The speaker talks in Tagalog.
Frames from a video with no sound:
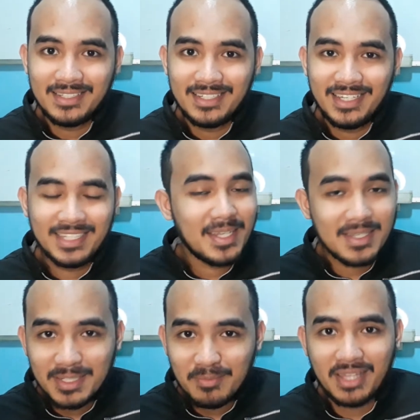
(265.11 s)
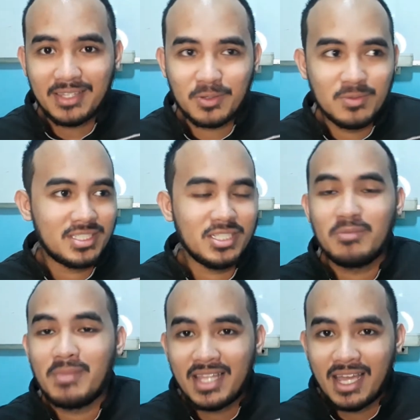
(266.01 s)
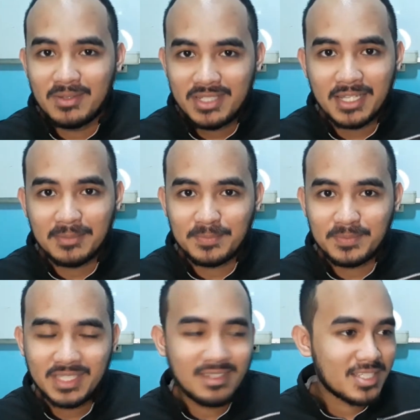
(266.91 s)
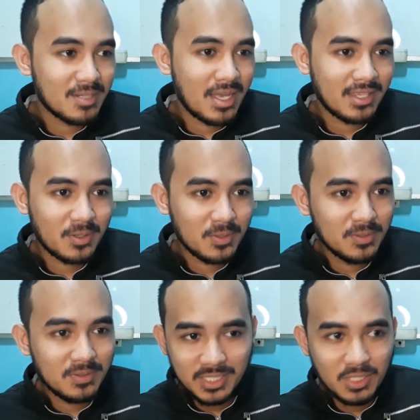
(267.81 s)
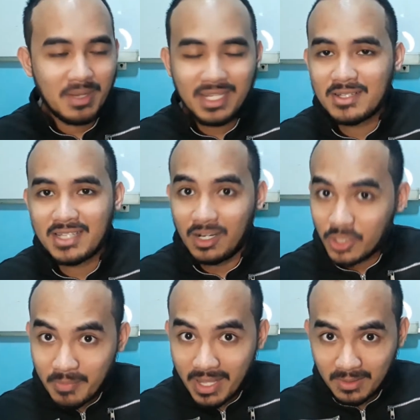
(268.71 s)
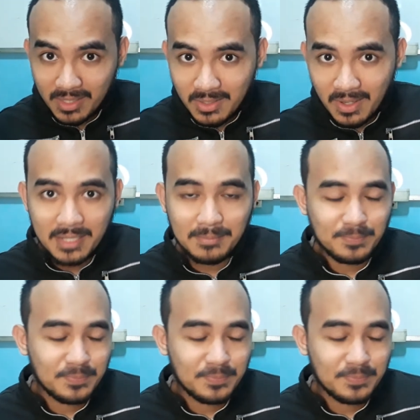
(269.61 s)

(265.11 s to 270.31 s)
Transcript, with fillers: It doesn't matter kung sinong manalo dyan. It doesn't matter kung sinong manalo sa argumento ninyo ha.